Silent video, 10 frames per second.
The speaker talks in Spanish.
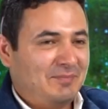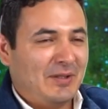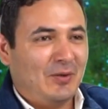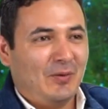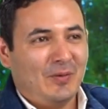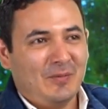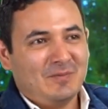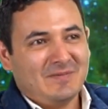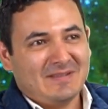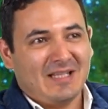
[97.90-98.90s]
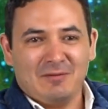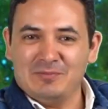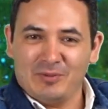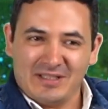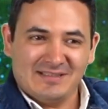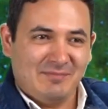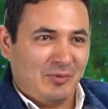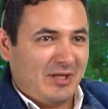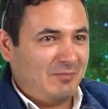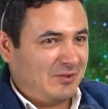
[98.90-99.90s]
Pero tal vez porque esa
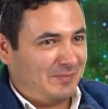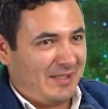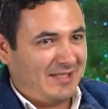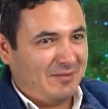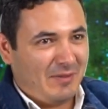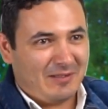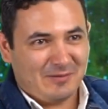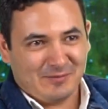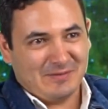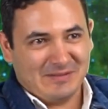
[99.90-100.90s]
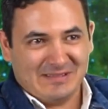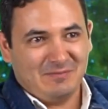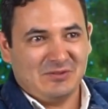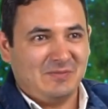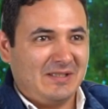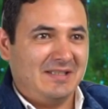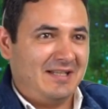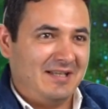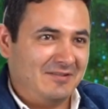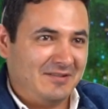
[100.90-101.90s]
ponemos para animarnos cuando estamos
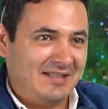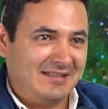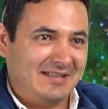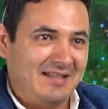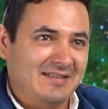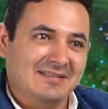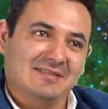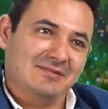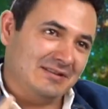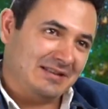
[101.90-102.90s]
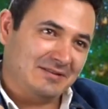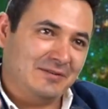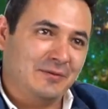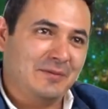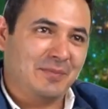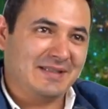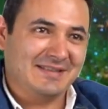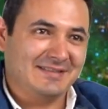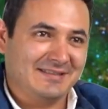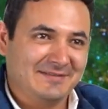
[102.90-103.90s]
bandereando en las calles, entonces la tengo bien
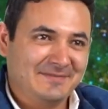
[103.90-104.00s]
presente.